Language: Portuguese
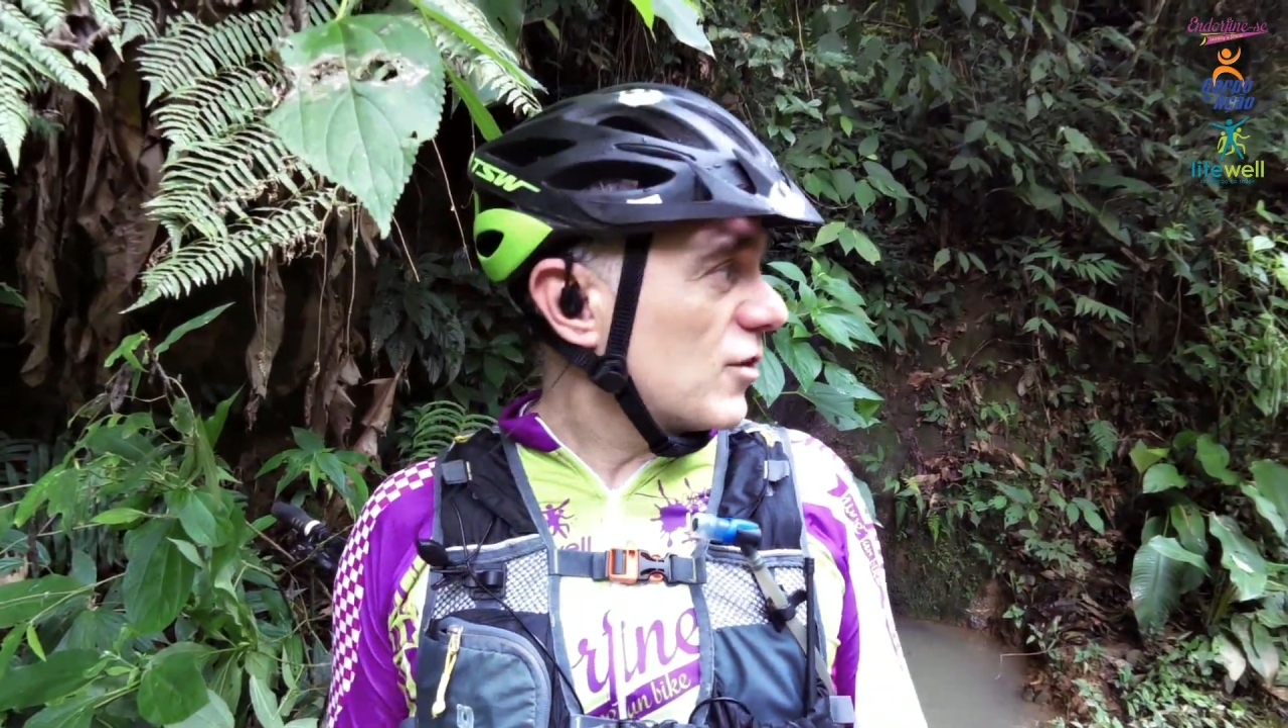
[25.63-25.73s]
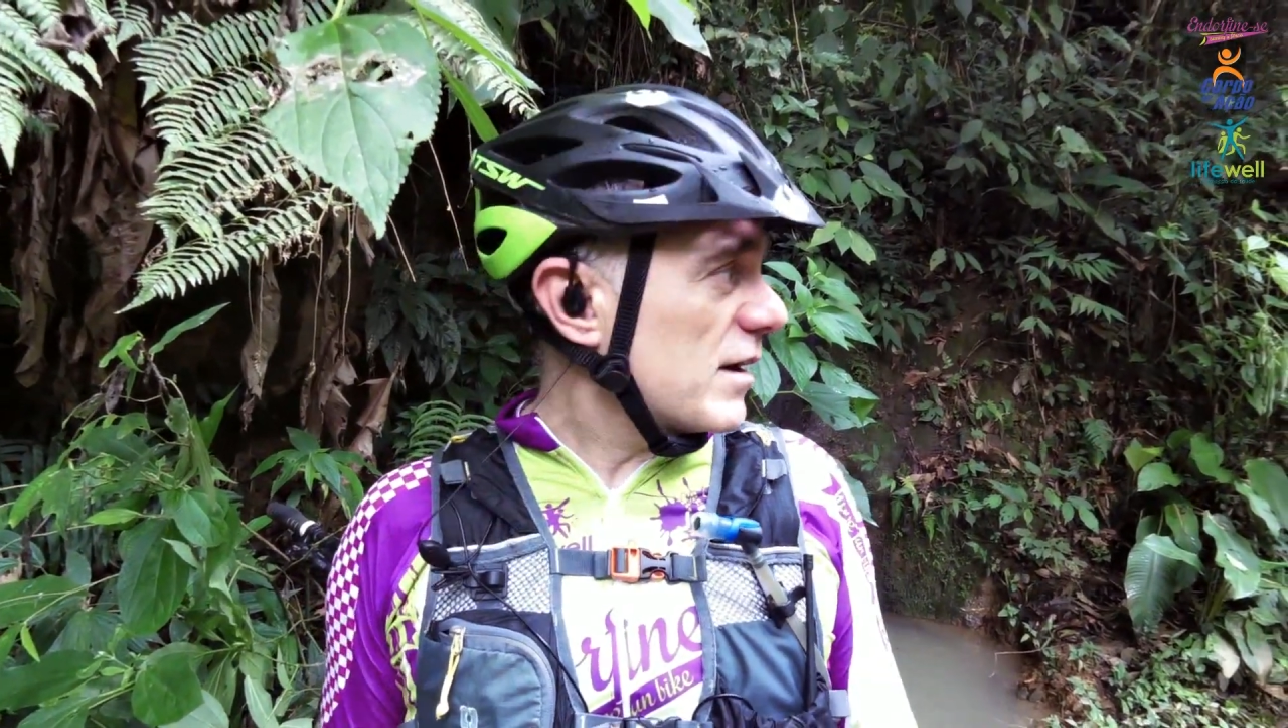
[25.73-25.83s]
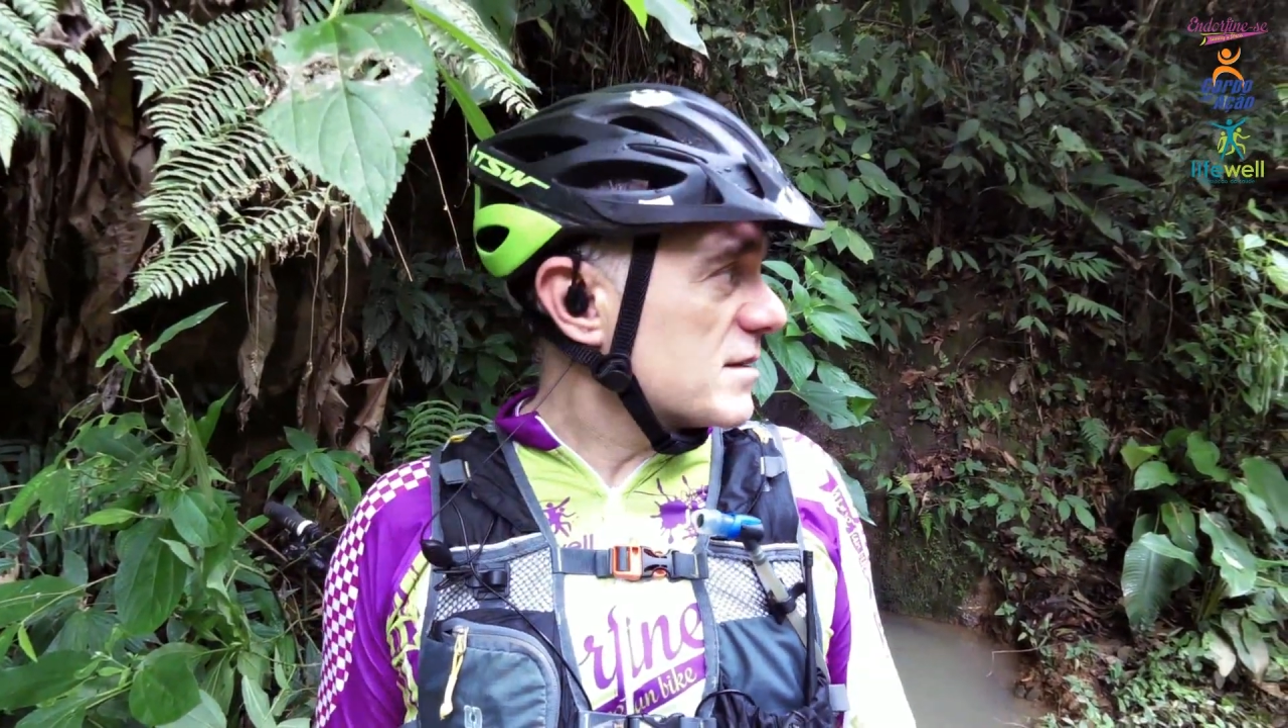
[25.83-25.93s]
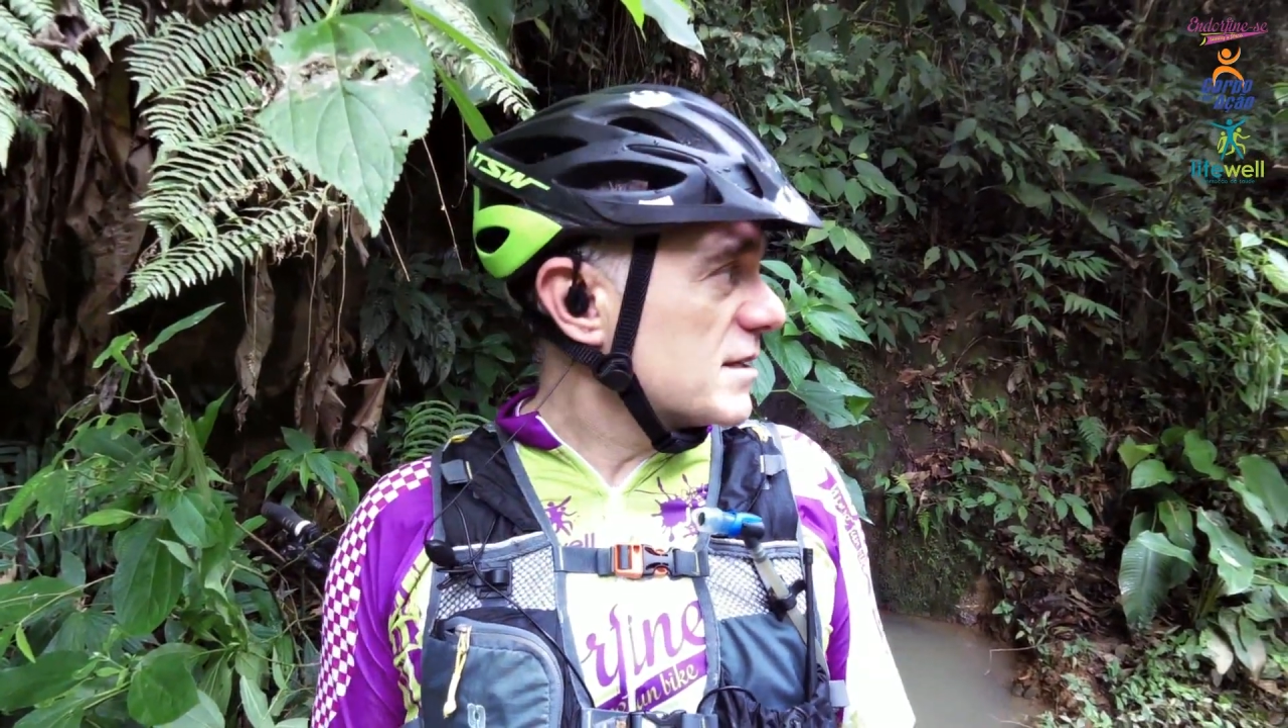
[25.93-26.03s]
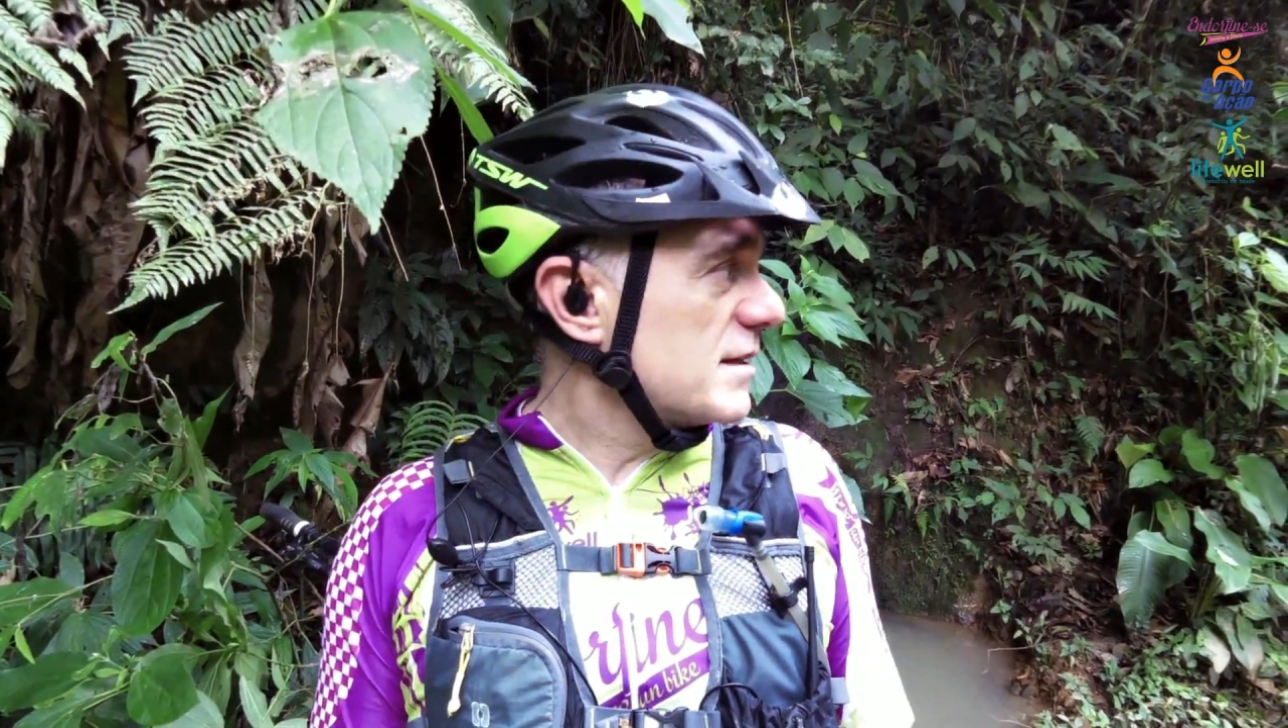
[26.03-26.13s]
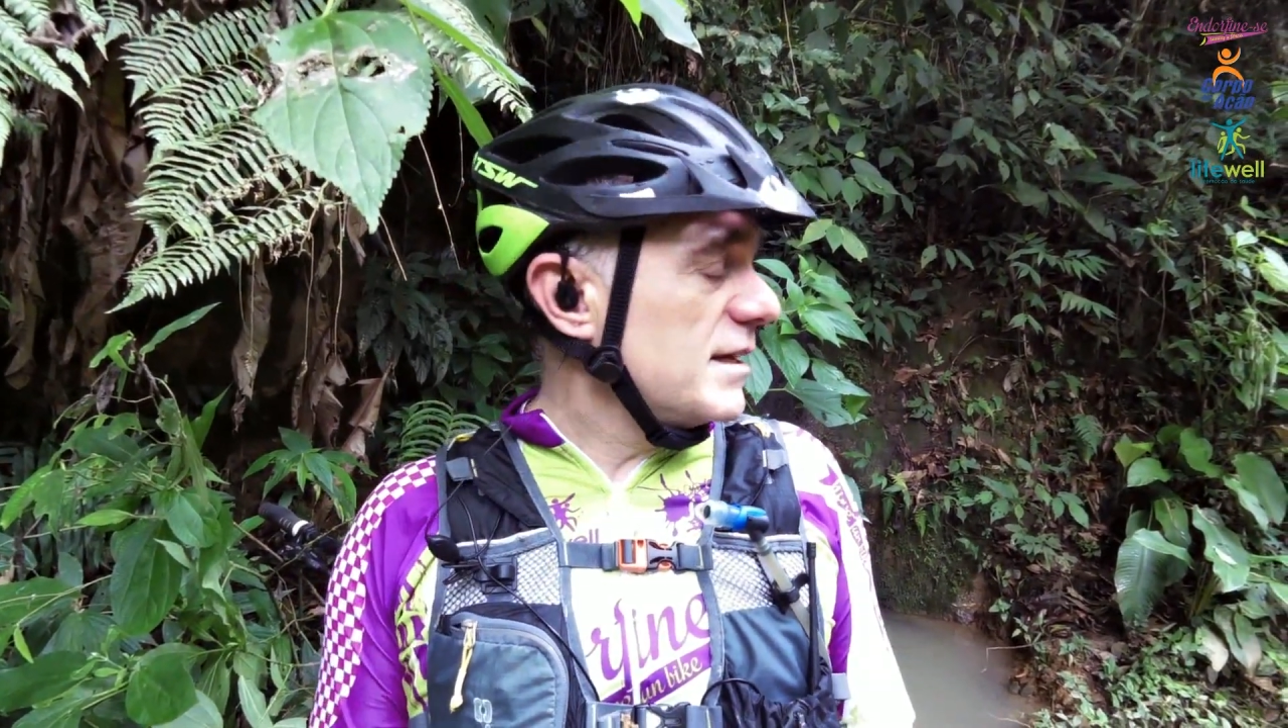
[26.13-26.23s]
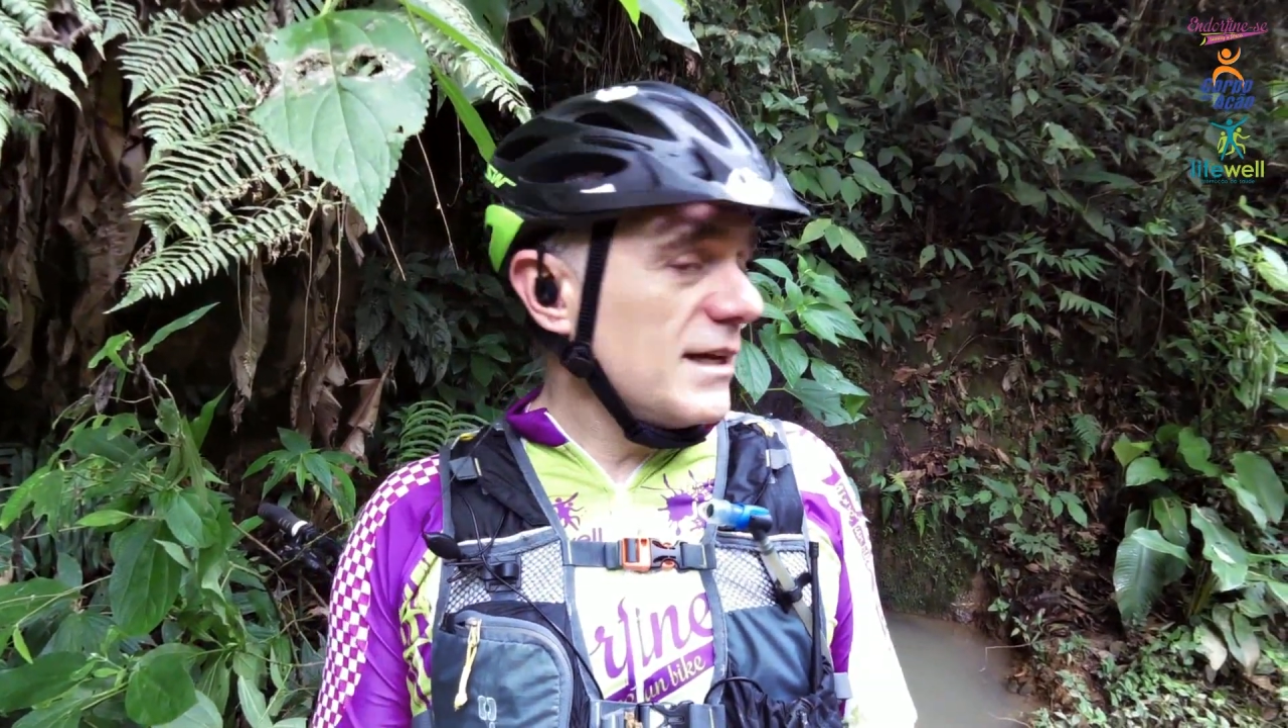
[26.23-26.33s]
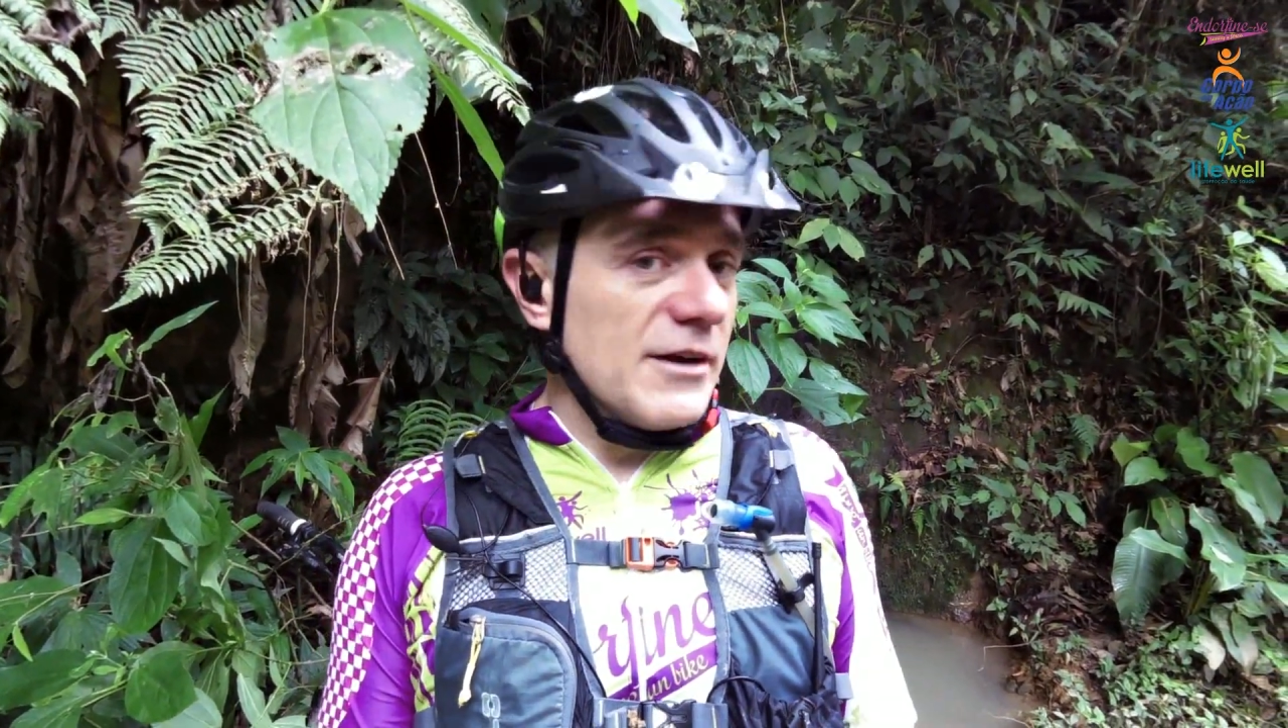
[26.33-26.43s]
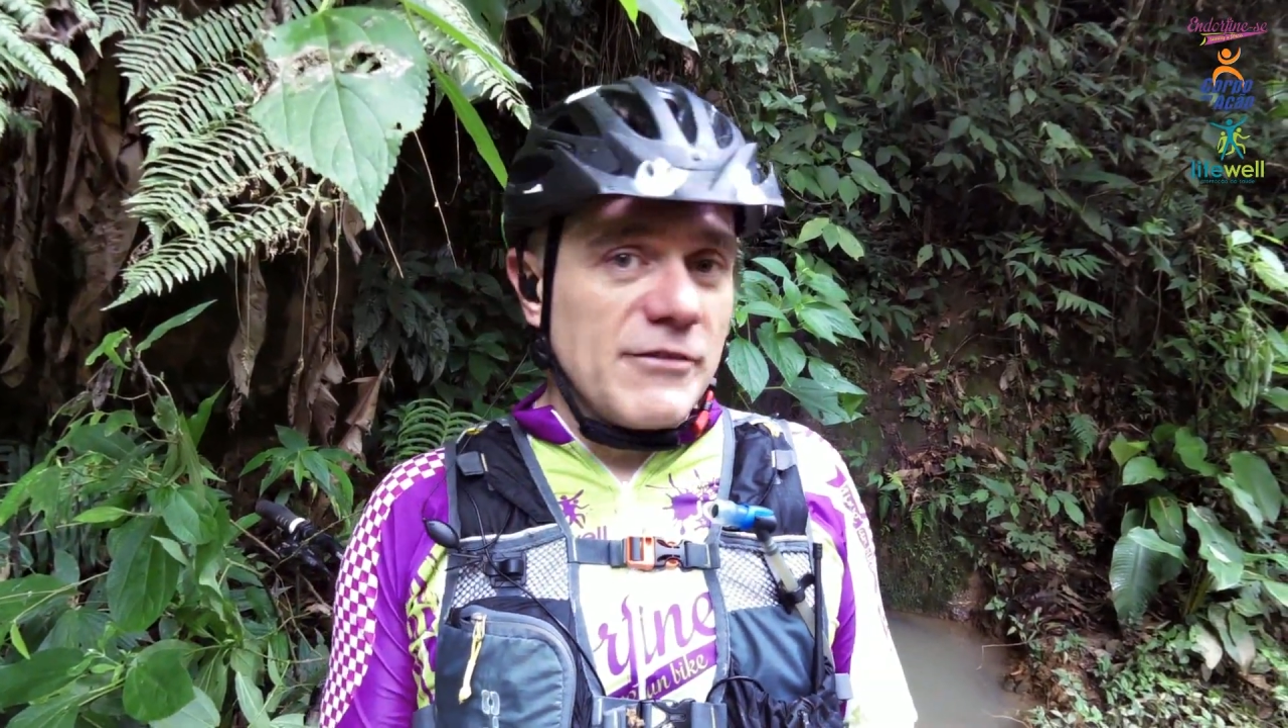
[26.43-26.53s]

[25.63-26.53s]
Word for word: horas de trilha,